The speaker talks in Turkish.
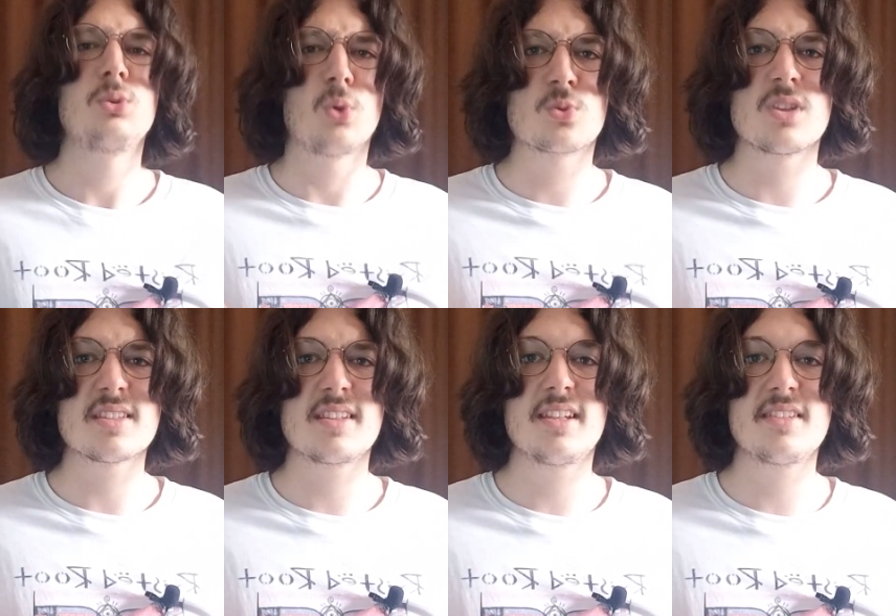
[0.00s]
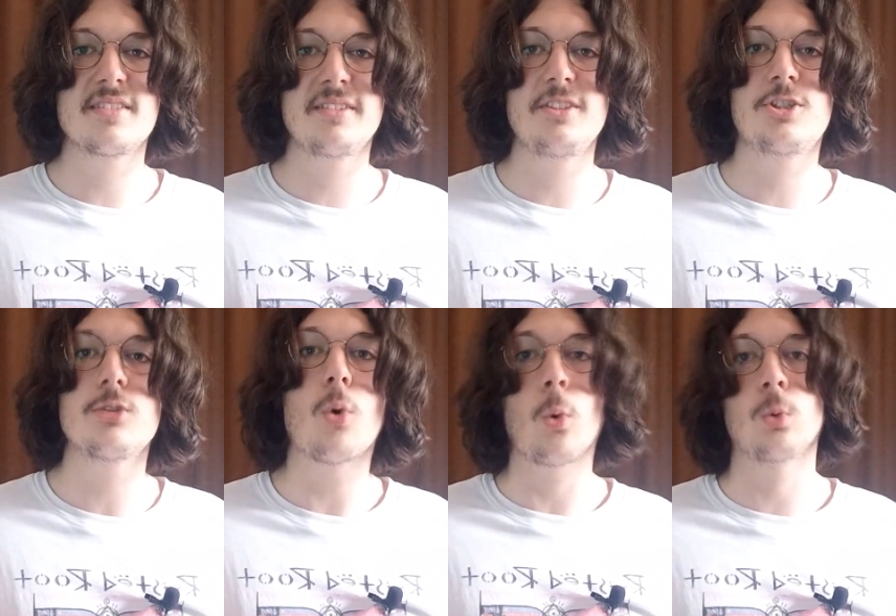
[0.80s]
98 yılı
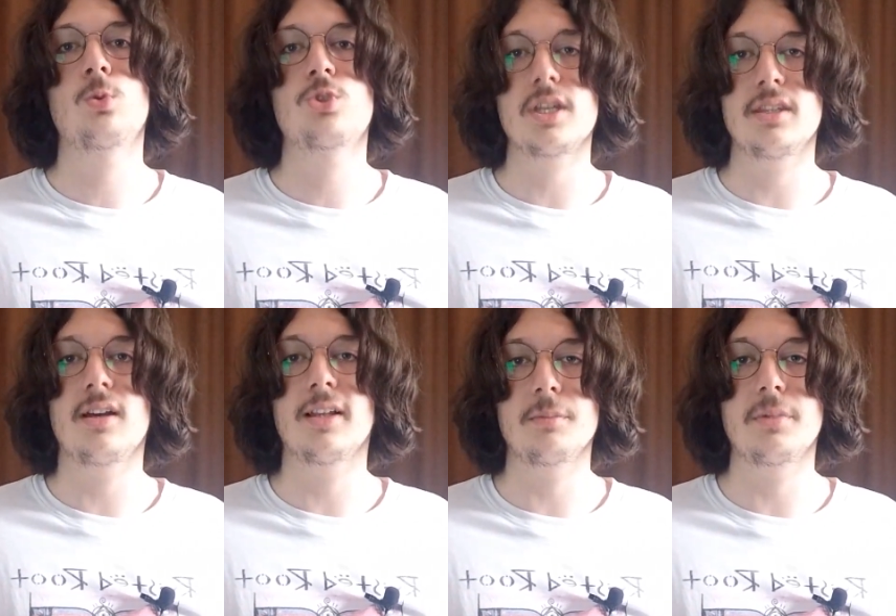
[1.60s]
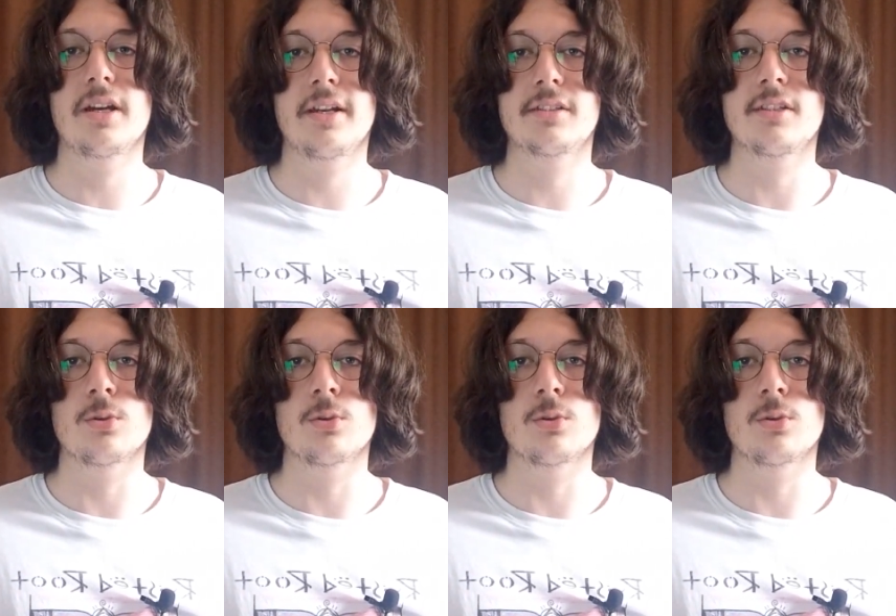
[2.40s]
için oldukça iddialı bir karakter